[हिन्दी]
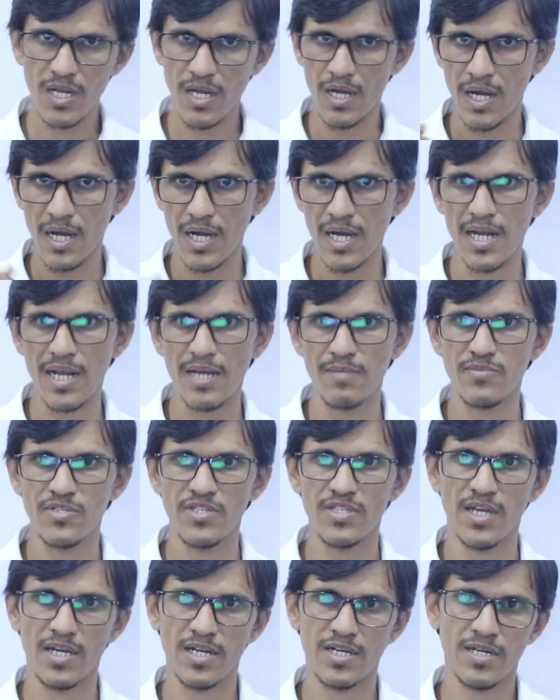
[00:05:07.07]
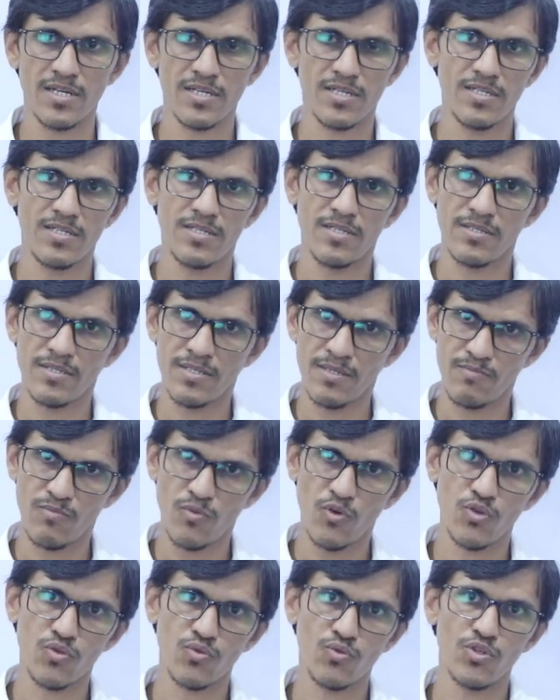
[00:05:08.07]
गंगाराम जी धाकड़ की जब
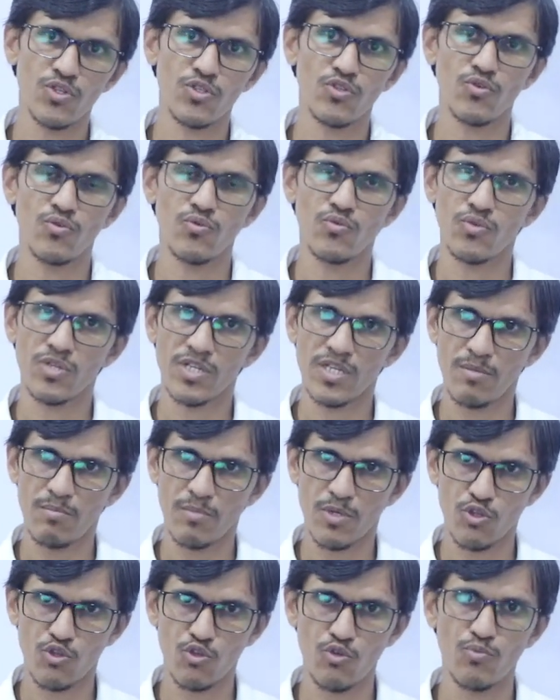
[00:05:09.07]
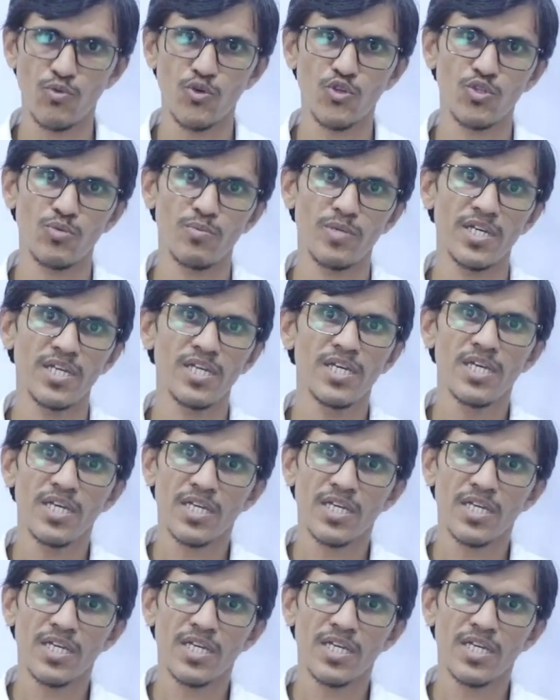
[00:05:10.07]
मौत हुई तो उनके मृत्यु भोज में